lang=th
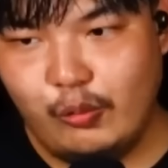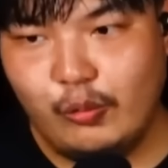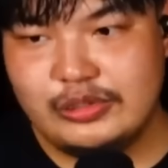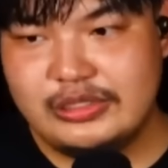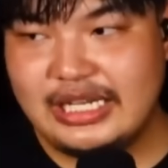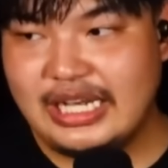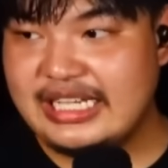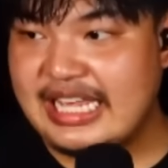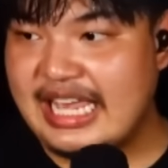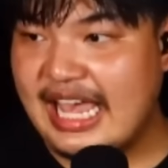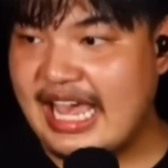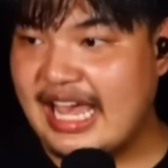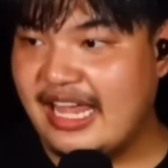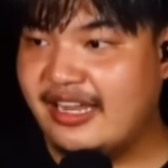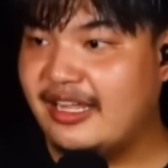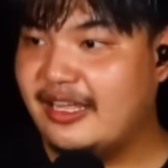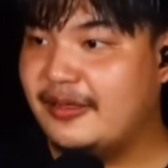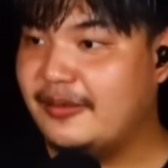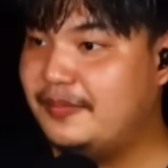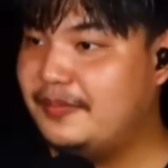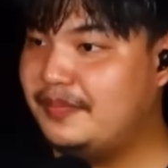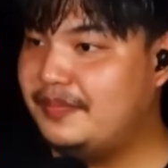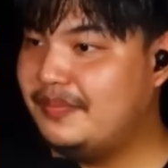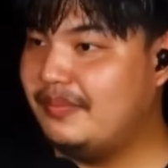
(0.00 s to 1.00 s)
ครู
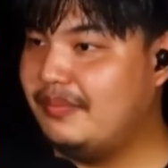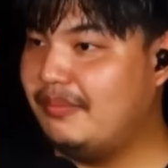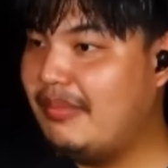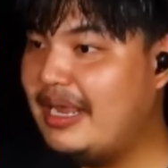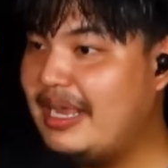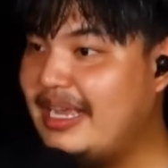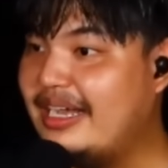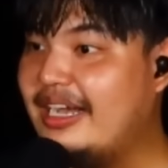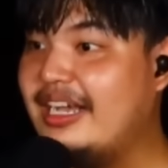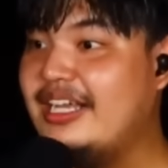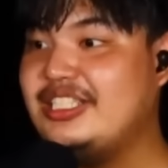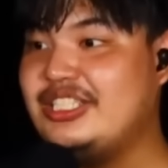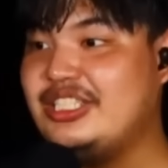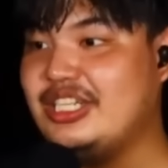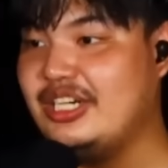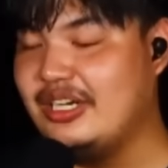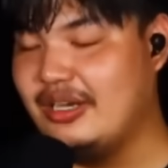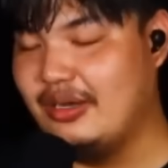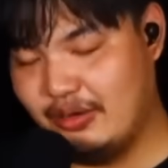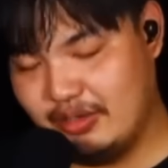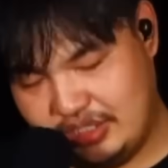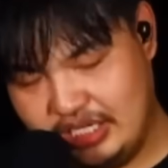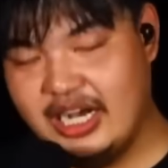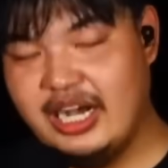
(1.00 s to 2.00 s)
แย่ๆเนี่ยไม่เคย
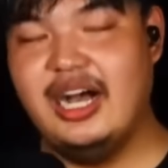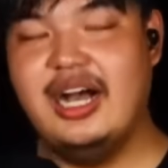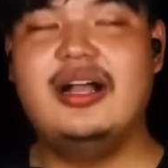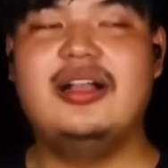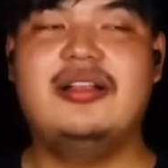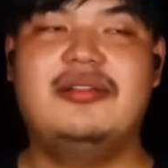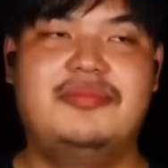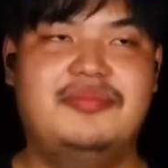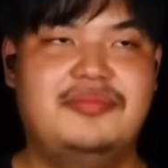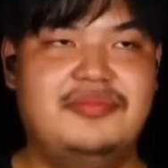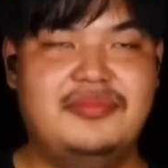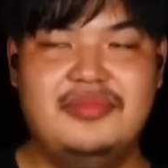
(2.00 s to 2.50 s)
เจอเจอ